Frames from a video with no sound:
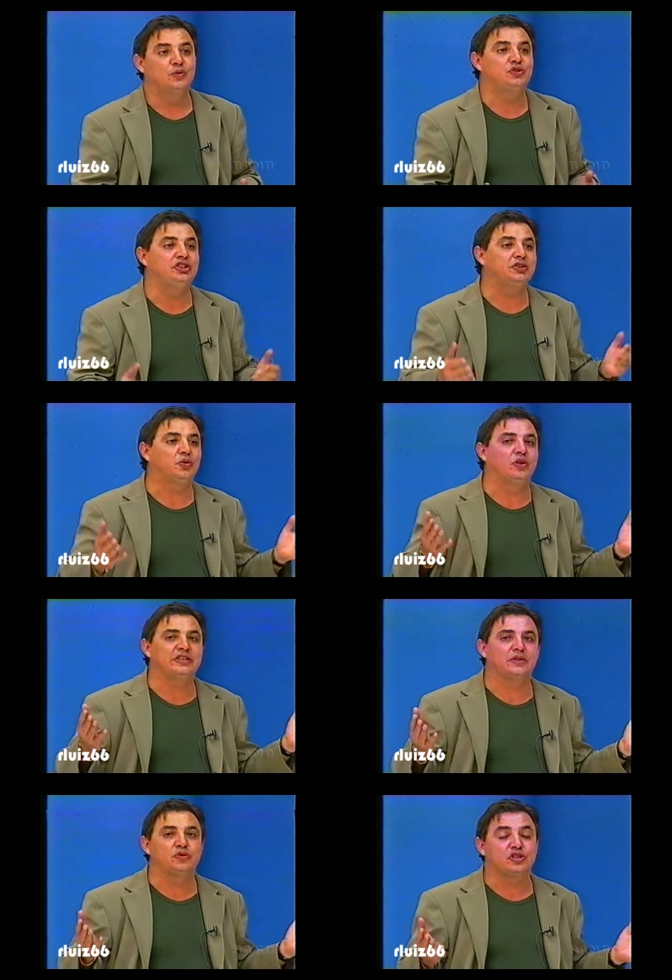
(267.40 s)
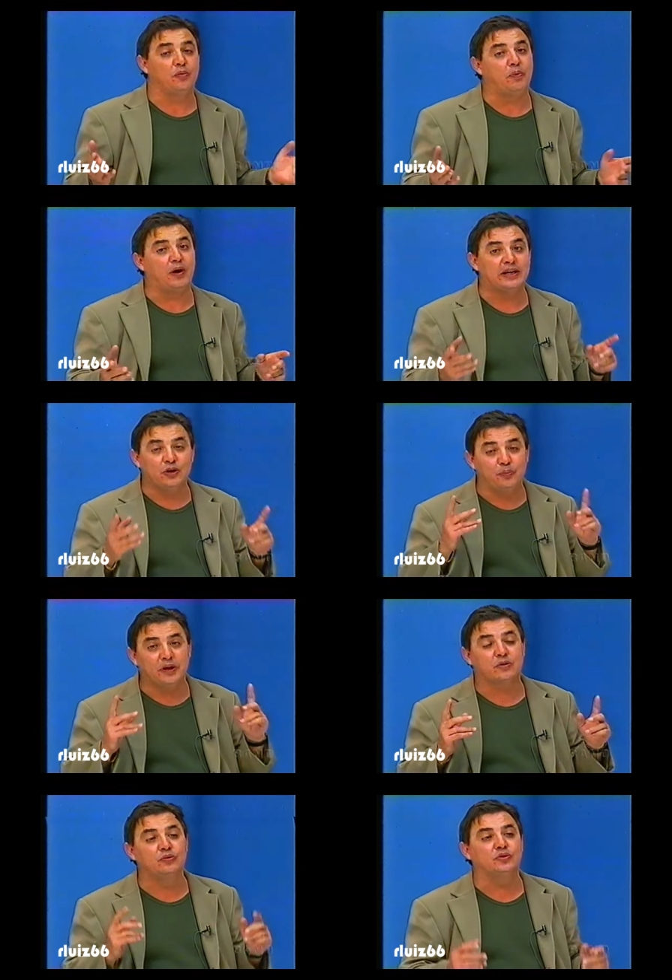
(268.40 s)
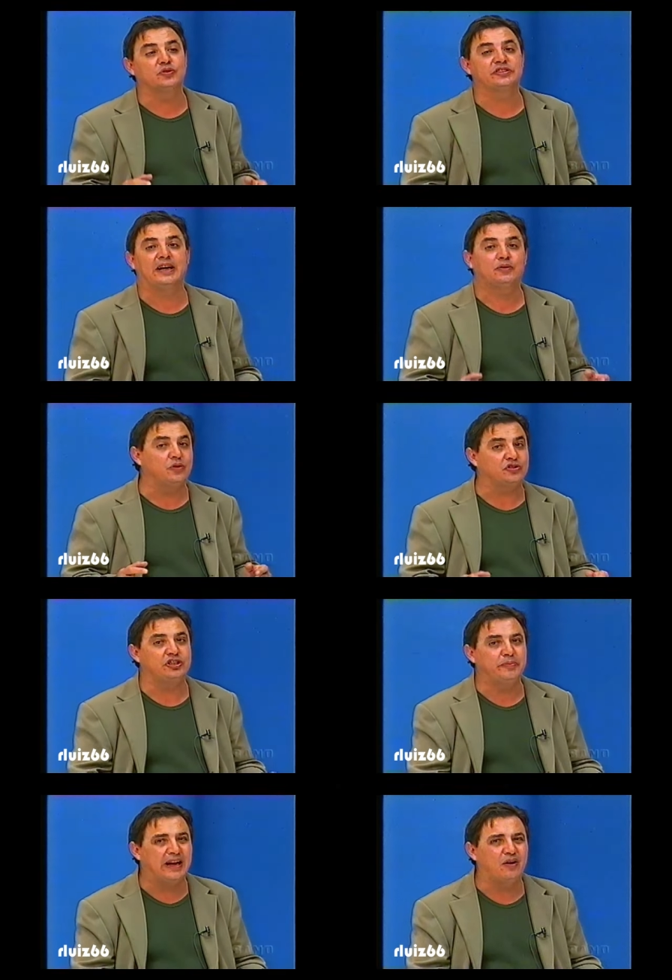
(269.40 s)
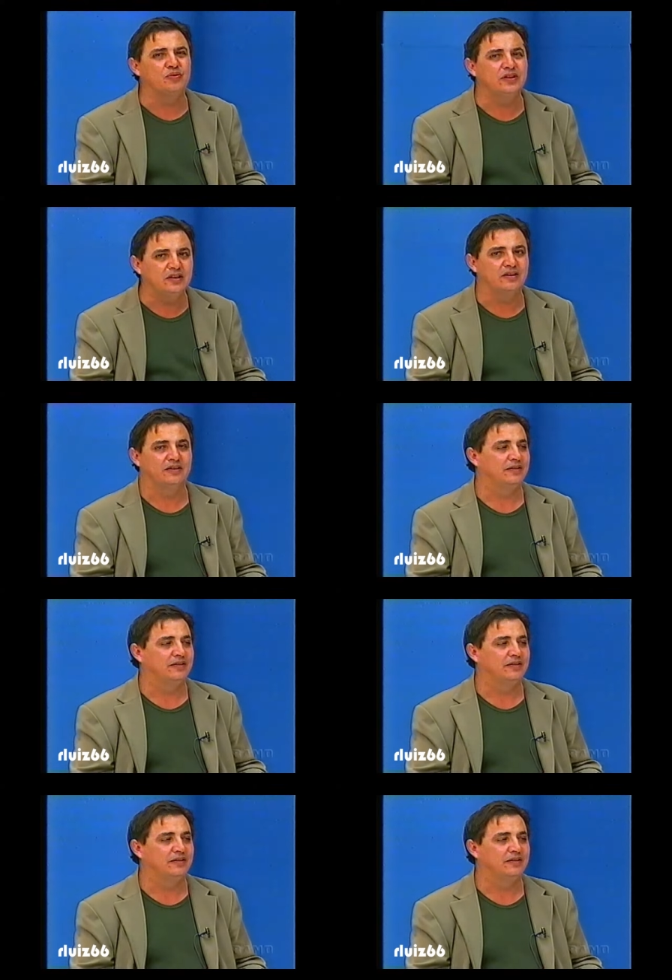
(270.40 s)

o título hoje era do São Paulo, aí eu pergunto, será que o nosso time era ruim?